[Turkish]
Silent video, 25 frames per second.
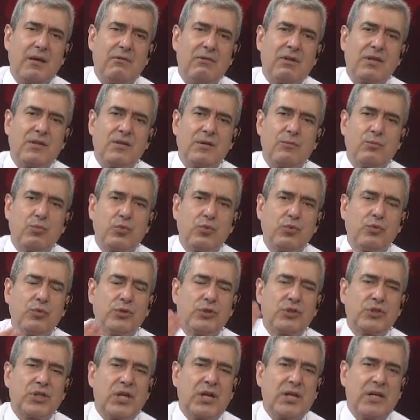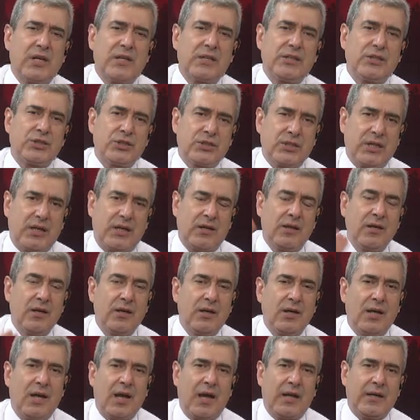devletin bu şeyleri işte.
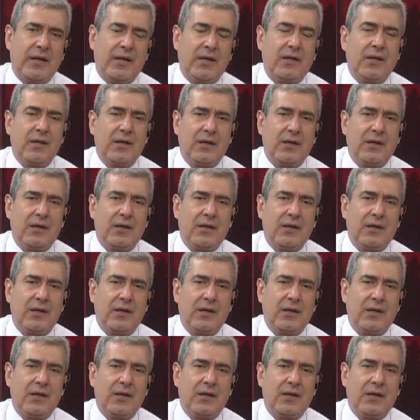Hani